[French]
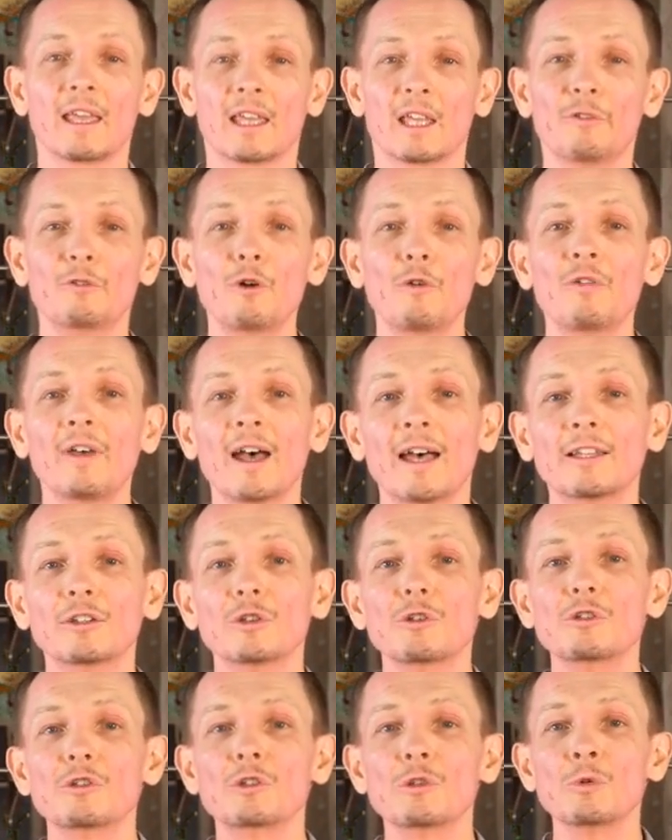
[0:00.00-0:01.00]
Il faut faire
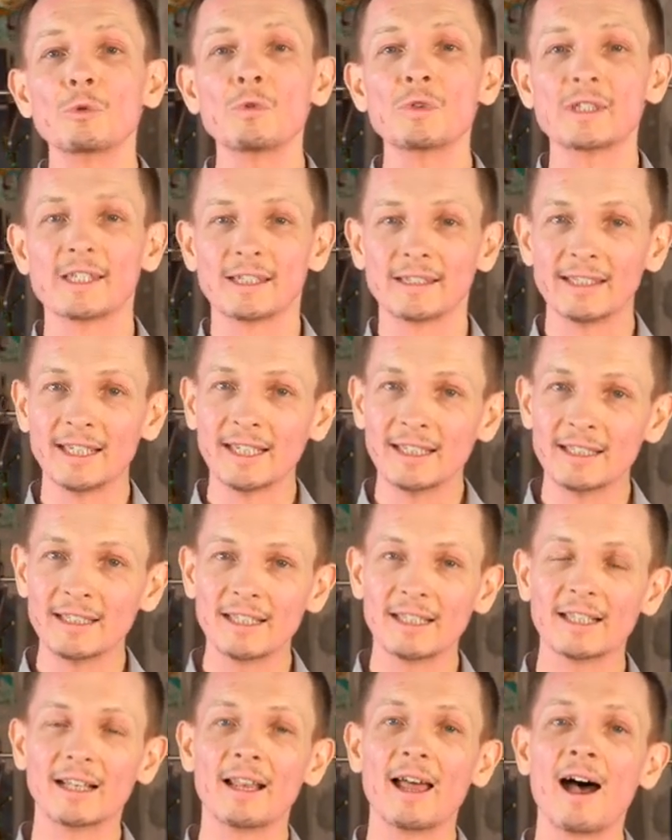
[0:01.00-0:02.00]
attention, ces
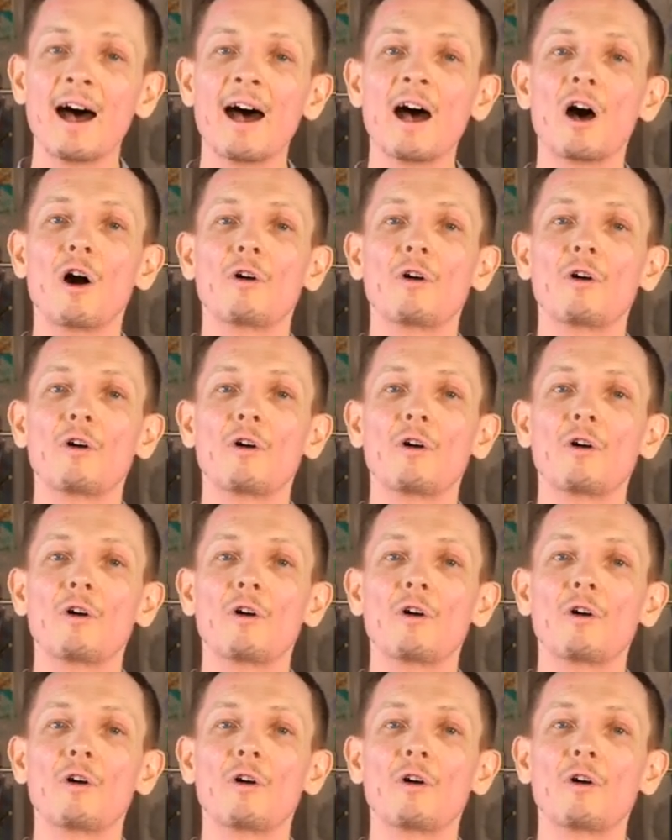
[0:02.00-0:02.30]
techniques-là,